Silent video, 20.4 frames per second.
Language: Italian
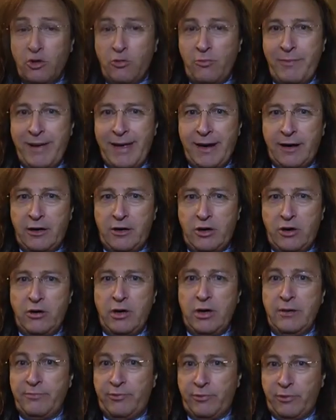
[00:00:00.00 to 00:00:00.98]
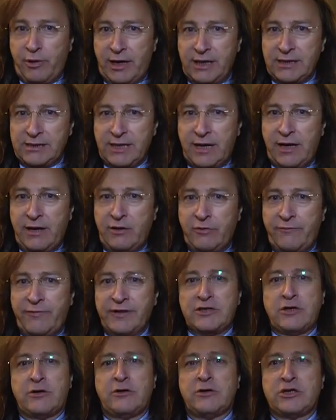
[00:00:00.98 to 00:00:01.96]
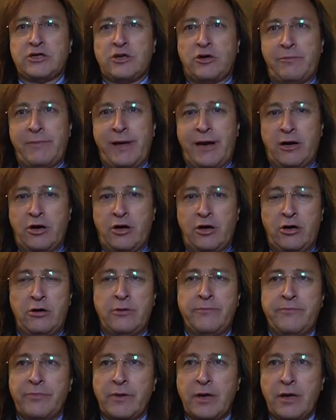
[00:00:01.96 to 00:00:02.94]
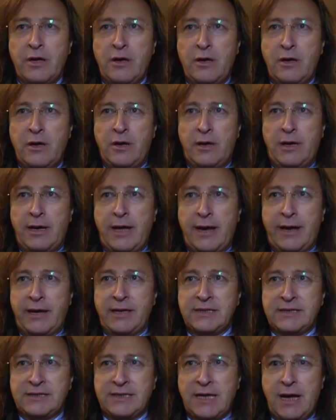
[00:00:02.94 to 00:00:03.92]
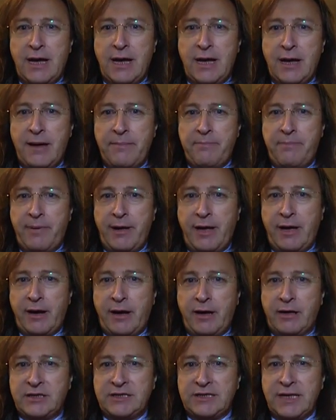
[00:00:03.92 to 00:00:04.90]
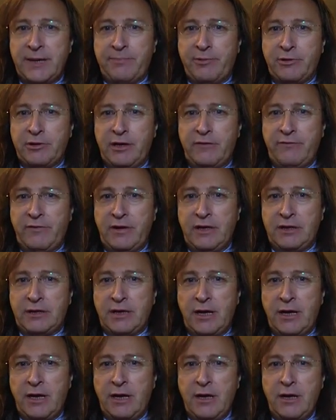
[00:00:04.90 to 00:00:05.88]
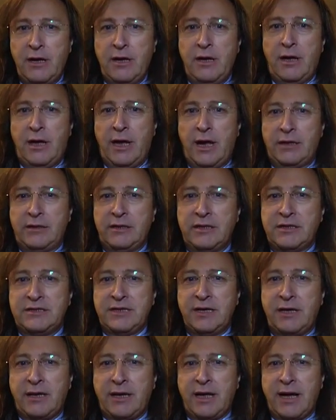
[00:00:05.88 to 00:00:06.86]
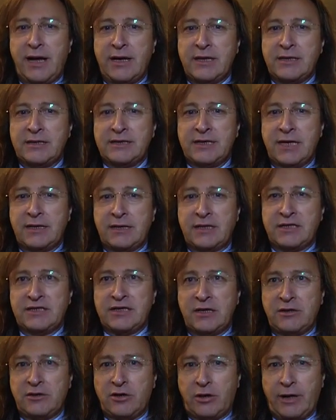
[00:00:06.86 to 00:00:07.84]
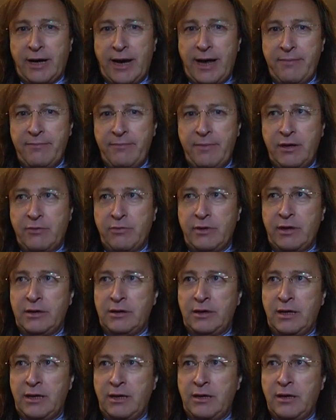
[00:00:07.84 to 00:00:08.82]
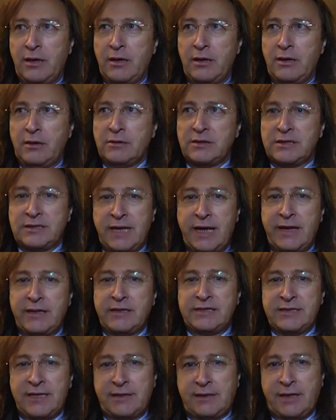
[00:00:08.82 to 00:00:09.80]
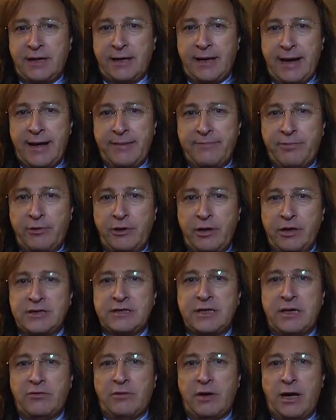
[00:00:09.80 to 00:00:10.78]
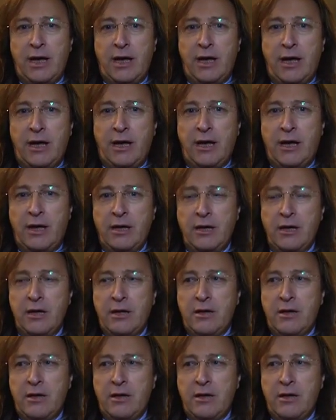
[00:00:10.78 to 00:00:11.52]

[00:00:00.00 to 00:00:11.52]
è un merlot in purezza, le uve sono solo merlot la resa per ceppo di vite è di circa 700 grammi, quindi 6-7 grappoli, c'è una,